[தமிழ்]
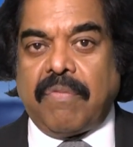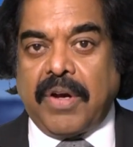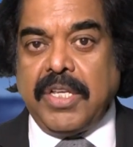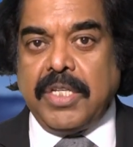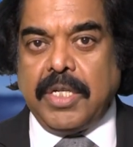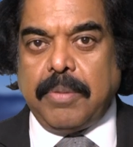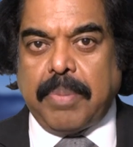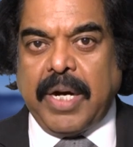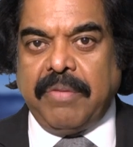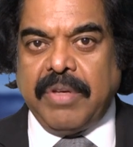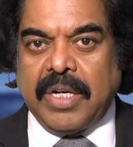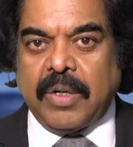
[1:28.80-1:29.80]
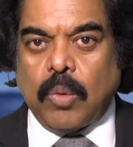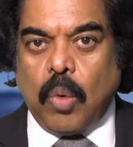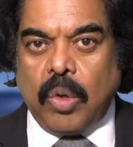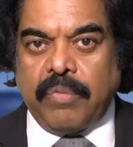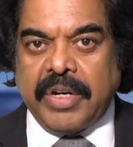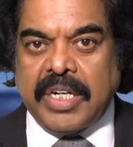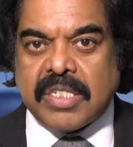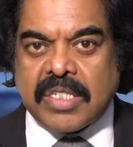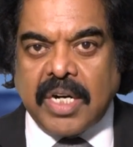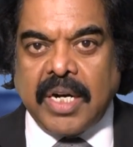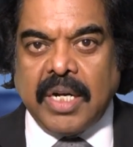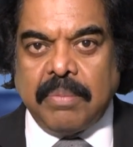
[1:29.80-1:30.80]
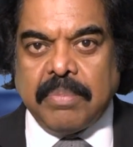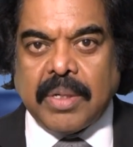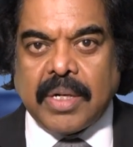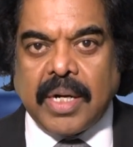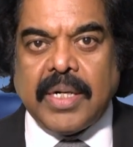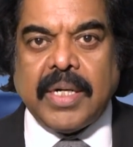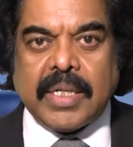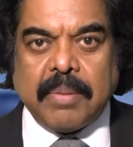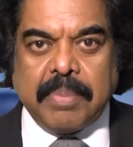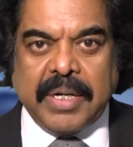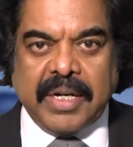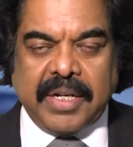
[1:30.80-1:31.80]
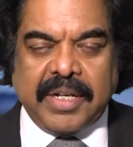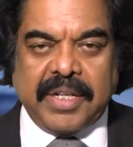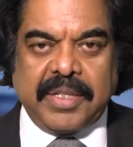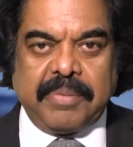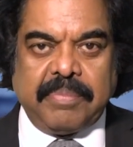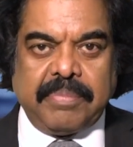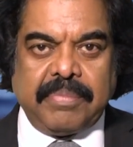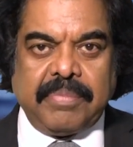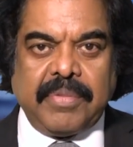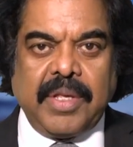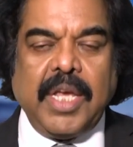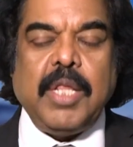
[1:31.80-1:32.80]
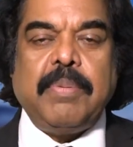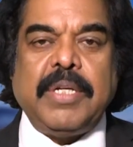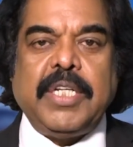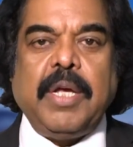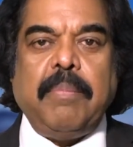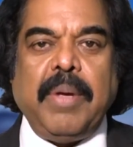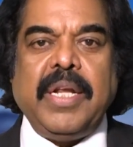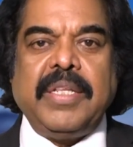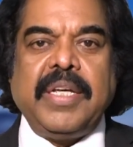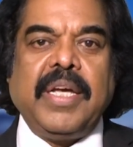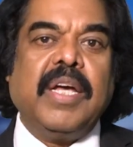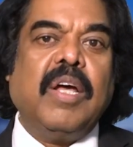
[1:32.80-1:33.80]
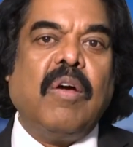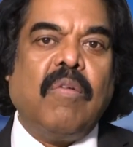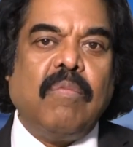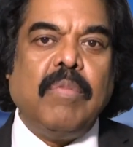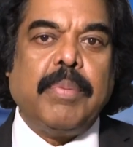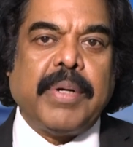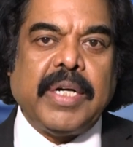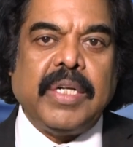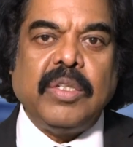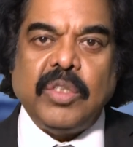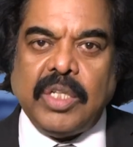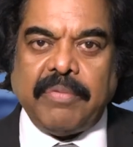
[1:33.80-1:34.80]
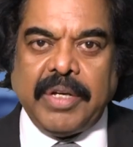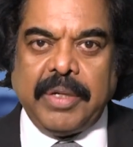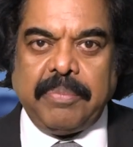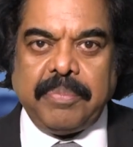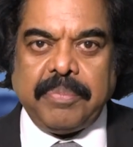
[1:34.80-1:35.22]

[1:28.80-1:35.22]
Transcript: பிரெஞ்சு படைவீரர் ஒருவரின் சடலம் கண்டெடுக்கப்பட்டிருக்கிறது இது பற்றிய மேலதிக விவரங்கள் எவை